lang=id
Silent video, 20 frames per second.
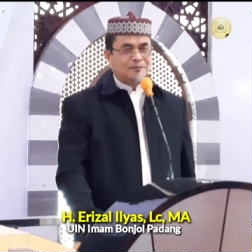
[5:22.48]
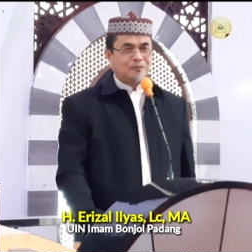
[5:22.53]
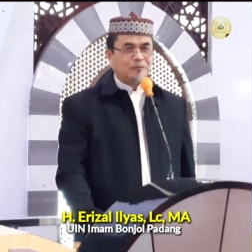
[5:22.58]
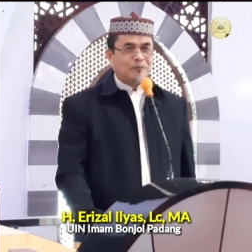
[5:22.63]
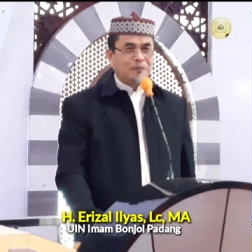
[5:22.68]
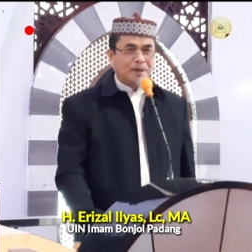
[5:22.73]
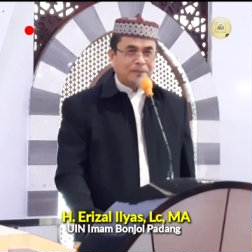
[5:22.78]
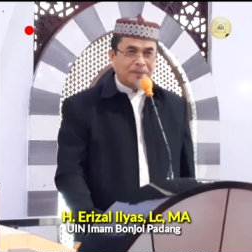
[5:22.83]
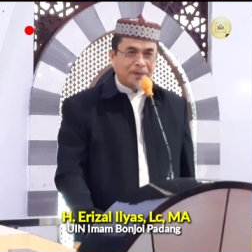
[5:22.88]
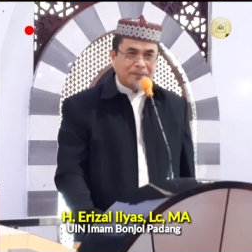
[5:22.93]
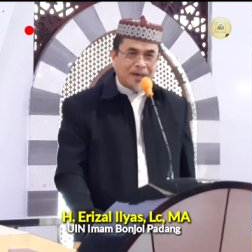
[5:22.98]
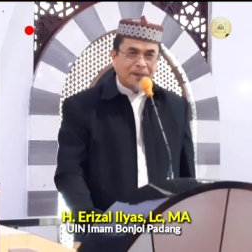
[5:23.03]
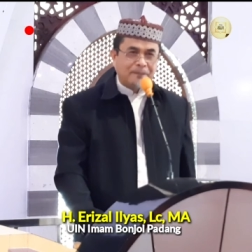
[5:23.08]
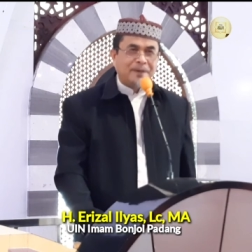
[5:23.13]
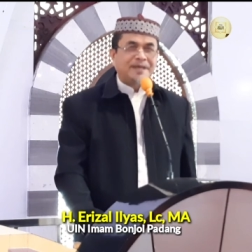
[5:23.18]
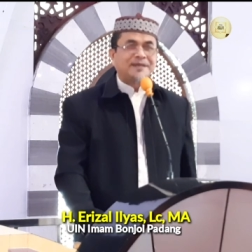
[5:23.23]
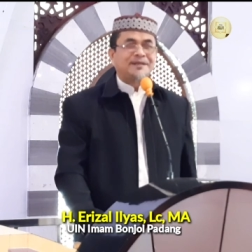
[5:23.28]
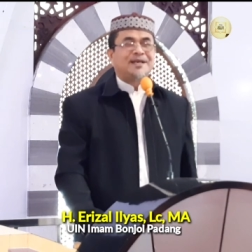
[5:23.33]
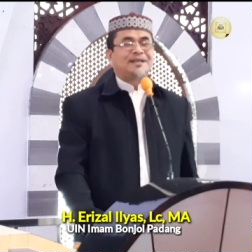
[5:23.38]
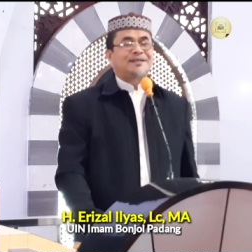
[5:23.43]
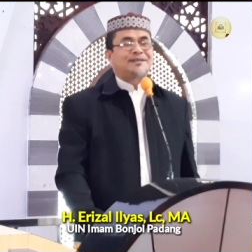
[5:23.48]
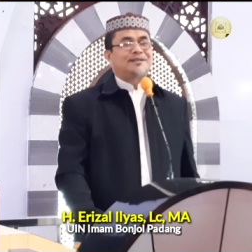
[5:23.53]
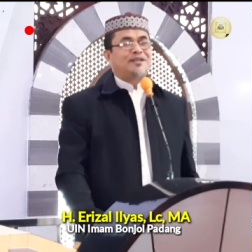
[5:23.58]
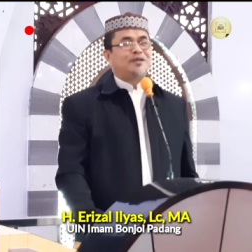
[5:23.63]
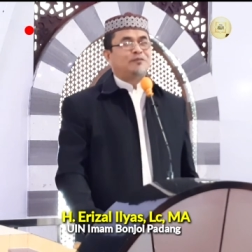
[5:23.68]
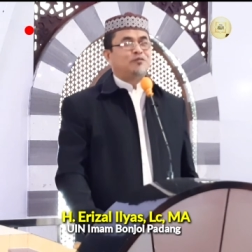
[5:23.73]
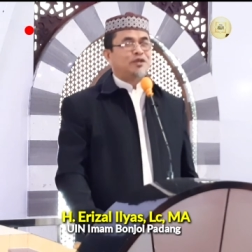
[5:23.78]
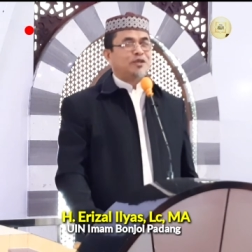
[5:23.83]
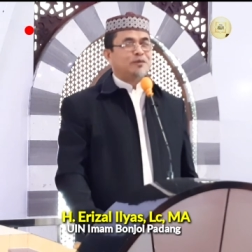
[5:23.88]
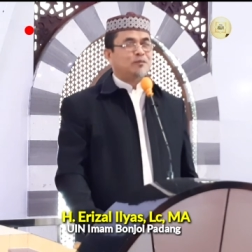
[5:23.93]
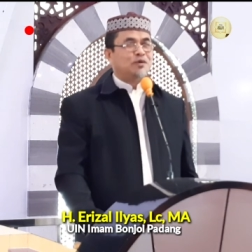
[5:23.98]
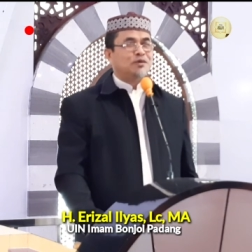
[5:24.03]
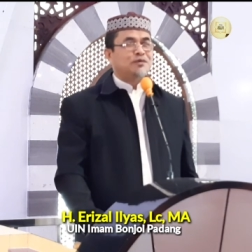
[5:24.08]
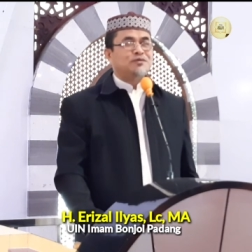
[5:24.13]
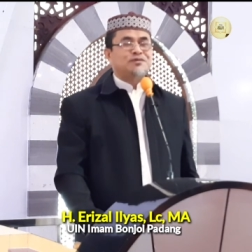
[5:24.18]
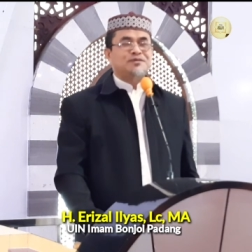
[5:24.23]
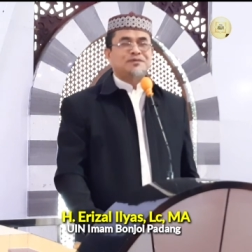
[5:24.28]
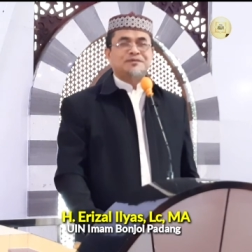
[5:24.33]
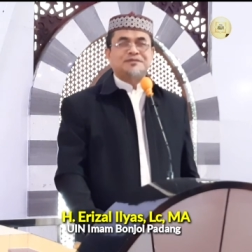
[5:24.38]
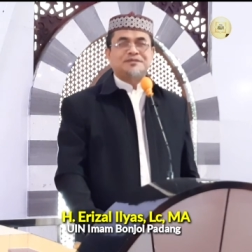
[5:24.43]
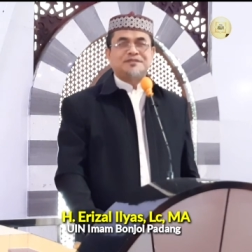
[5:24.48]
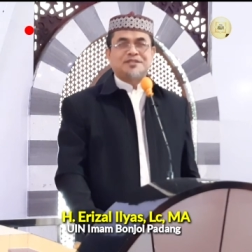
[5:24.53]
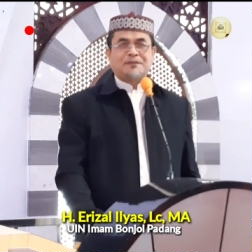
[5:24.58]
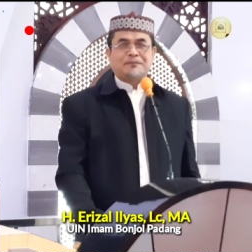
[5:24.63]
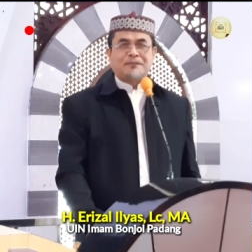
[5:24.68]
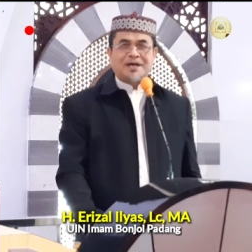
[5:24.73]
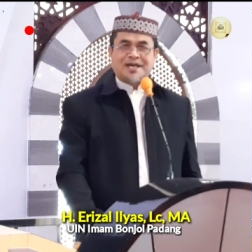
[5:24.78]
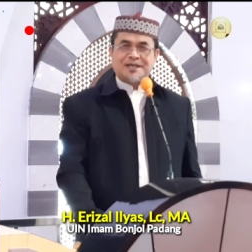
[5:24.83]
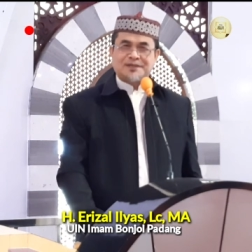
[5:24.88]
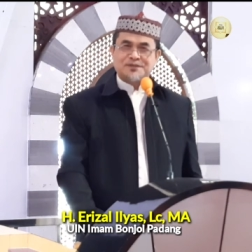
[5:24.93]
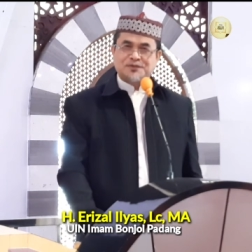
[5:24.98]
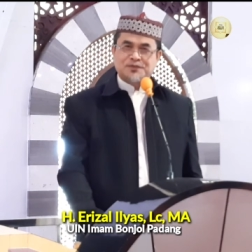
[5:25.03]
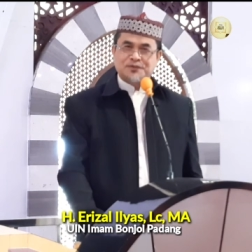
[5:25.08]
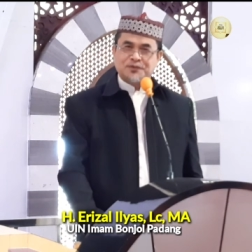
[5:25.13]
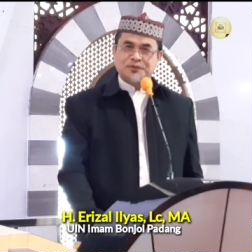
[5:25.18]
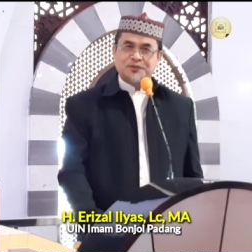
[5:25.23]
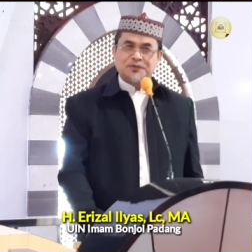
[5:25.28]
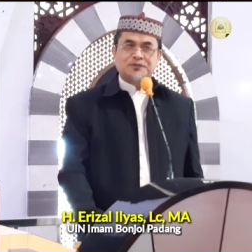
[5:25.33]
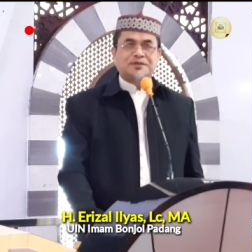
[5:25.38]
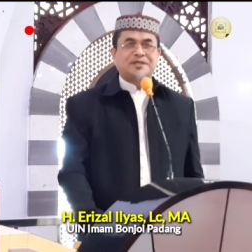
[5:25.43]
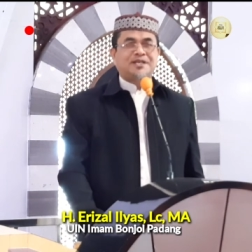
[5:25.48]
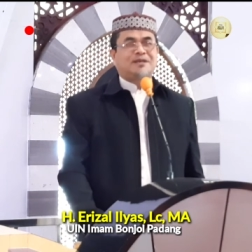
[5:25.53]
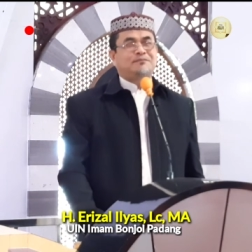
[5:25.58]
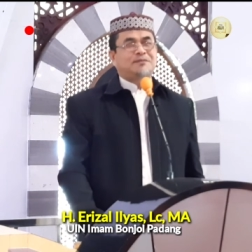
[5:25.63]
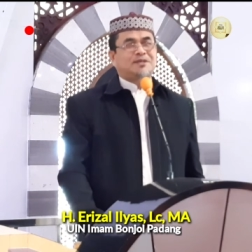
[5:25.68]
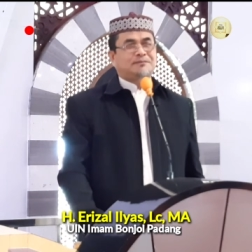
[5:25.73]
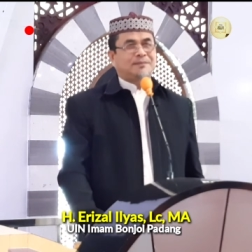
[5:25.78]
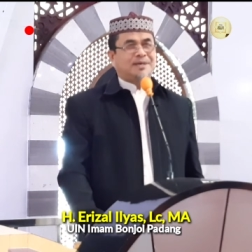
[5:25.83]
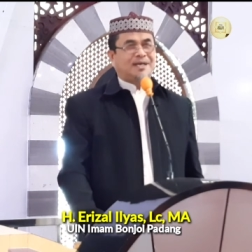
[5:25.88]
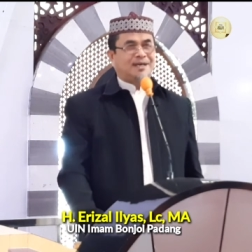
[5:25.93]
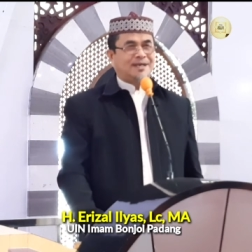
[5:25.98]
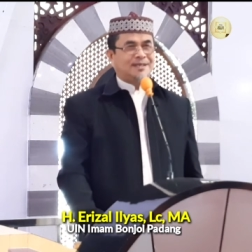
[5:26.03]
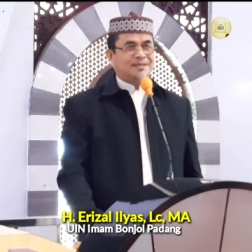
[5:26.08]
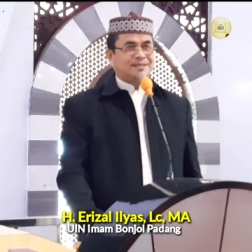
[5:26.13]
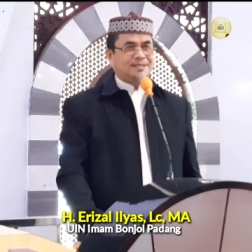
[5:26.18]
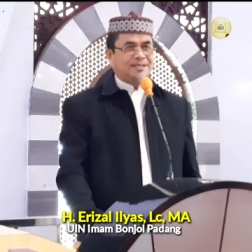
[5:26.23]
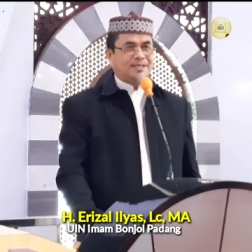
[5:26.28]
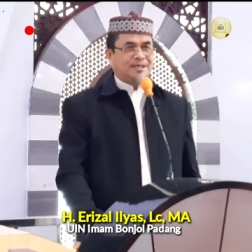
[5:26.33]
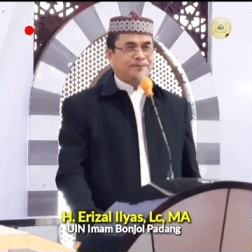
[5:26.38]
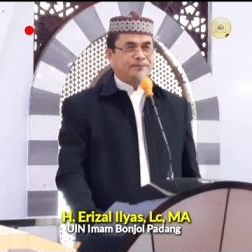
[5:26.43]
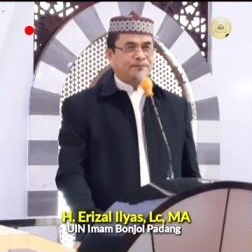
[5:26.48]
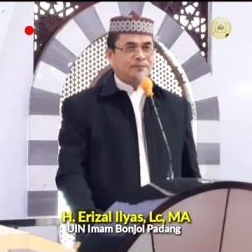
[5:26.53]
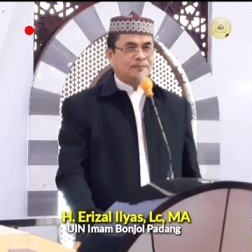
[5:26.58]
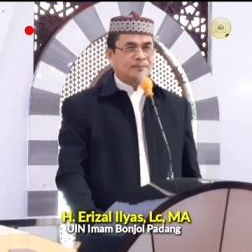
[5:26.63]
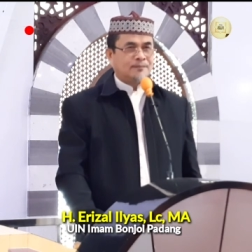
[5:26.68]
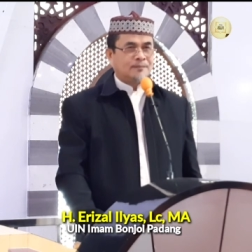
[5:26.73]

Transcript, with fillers: Bapak-bapak dan ibu-ibu jemaah zuhur yang berbahagia.